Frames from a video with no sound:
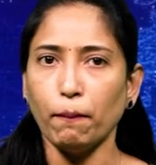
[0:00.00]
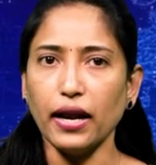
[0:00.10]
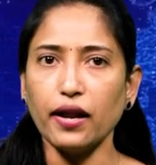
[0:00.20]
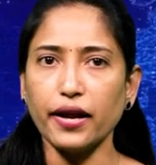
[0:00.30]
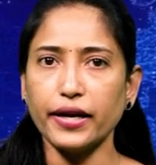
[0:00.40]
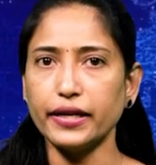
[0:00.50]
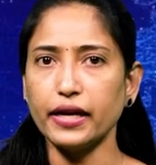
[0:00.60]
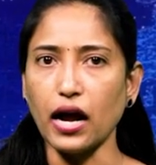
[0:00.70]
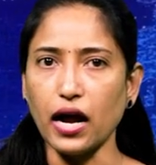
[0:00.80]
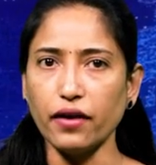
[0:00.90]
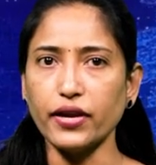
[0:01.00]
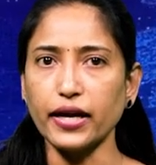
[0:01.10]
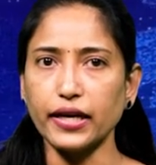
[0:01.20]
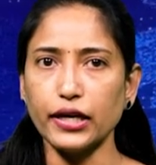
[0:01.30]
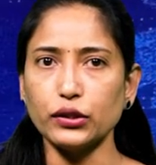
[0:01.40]
మల్లారెడ్డి ఆ
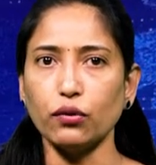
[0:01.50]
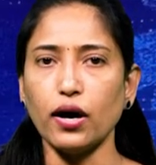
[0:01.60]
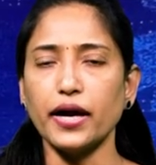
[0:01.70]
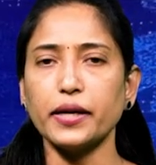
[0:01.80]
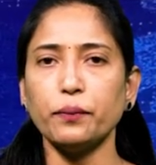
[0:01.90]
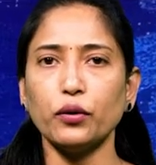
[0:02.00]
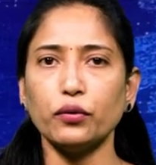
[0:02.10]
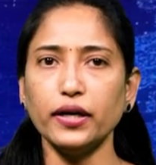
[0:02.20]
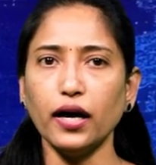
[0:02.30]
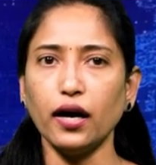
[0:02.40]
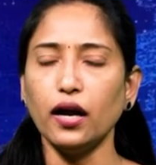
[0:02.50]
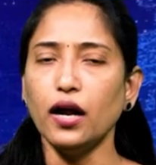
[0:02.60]
వ్యాఖ్యలతో ఆగిపోకుండా